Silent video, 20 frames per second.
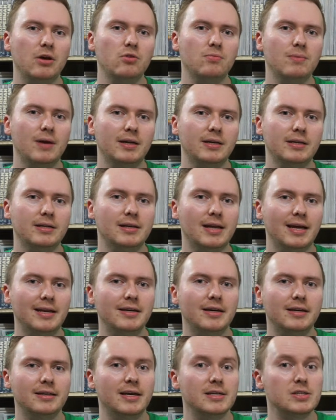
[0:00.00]
über die
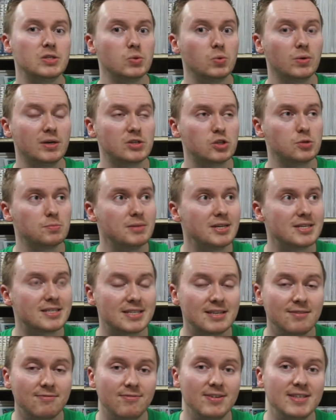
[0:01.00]
Ländergrenzen oder zumindest
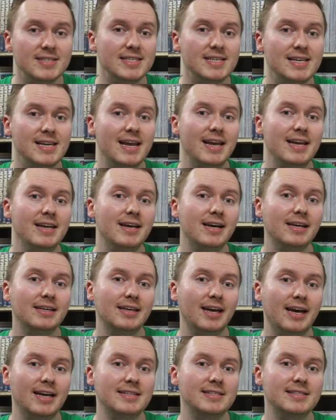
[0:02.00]
gewisse
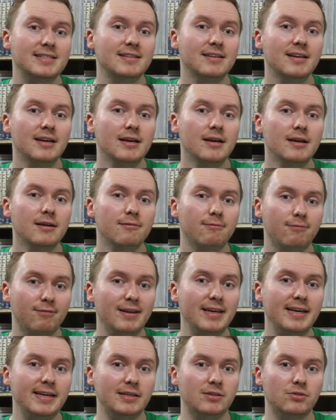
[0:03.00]
Ländergrenzen
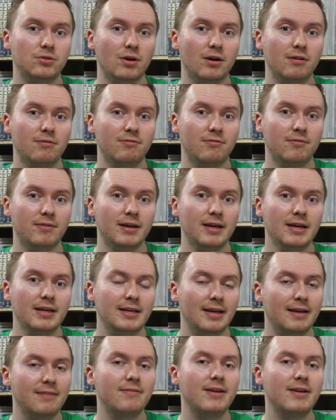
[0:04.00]
fliegen dürfen. Dann